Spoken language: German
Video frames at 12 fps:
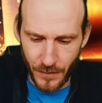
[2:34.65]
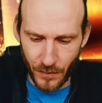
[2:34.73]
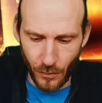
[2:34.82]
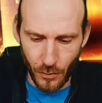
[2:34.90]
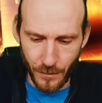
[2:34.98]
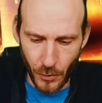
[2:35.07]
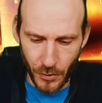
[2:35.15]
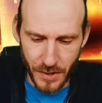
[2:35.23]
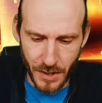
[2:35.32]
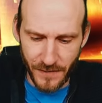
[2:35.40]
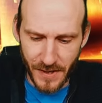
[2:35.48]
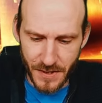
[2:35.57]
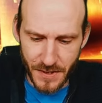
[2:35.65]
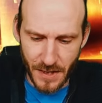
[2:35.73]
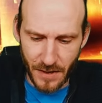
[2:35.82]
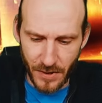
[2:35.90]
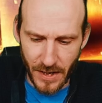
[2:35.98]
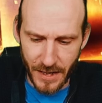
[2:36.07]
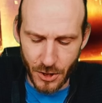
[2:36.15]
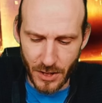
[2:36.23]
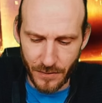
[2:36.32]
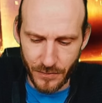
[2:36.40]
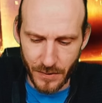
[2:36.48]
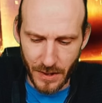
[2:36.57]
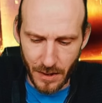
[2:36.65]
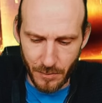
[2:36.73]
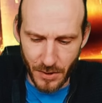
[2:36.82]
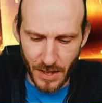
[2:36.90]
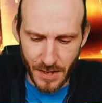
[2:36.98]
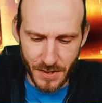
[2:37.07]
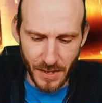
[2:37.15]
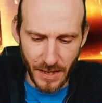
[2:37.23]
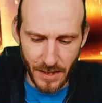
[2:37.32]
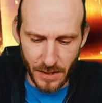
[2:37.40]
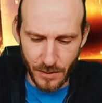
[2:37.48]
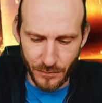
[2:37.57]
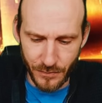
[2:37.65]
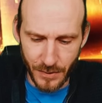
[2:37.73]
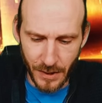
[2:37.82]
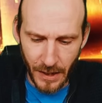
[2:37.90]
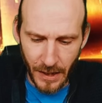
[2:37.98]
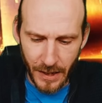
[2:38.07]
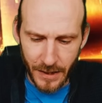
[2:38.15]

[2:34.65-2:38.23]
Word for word: So, neue Quest, Level-Eigenschaften, Ebene der Astralelfen,